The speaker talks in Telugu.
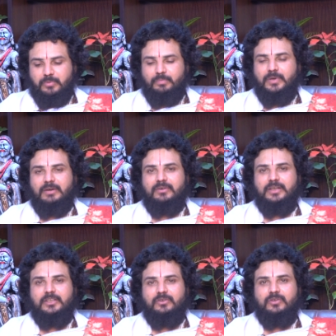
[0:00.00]
పుబ్బ
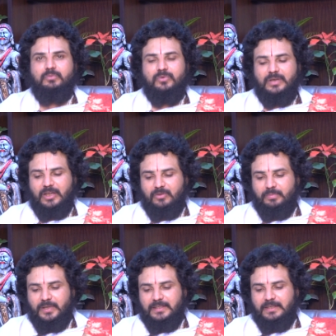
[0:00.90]
ఒకటి రెండు మూడు నాలుగు
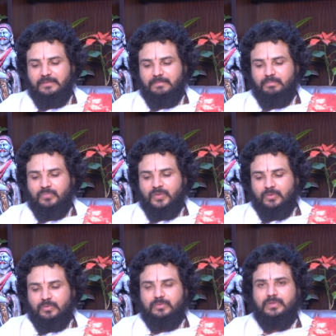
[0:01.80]
పాదాలు
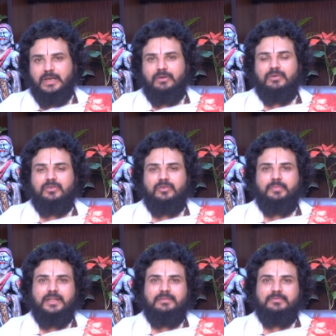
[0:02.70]
ఉత్తర ఒకటో
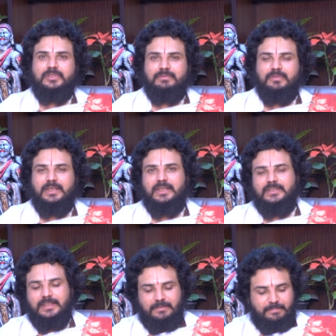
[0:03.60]
పాదం
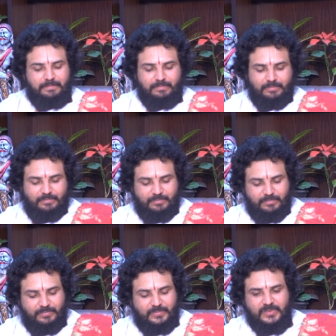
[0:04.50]
సింహరాశి
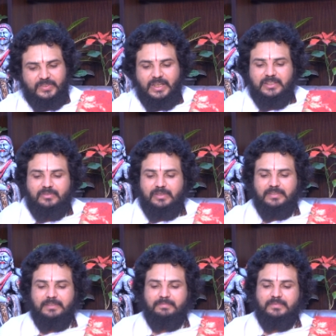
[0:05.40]

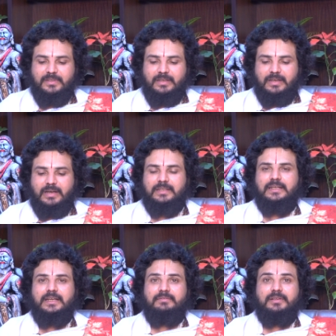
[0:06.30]
జాతకులది
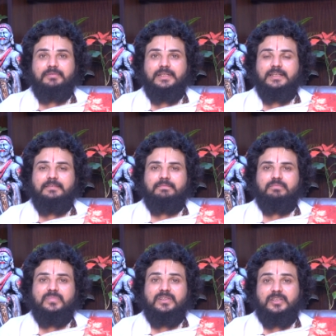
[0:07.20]
ఆదాయం ఎనిమిది
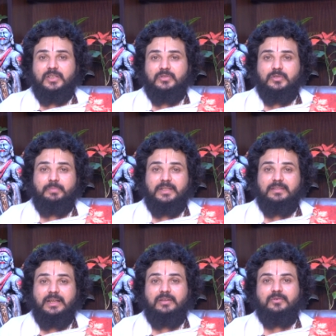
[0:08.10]
ఖర్చు
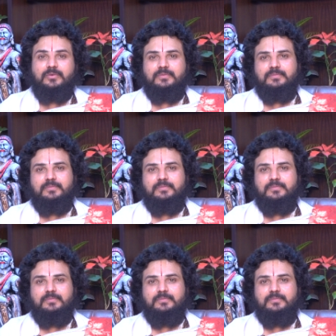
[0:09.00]
పద్నాలుగు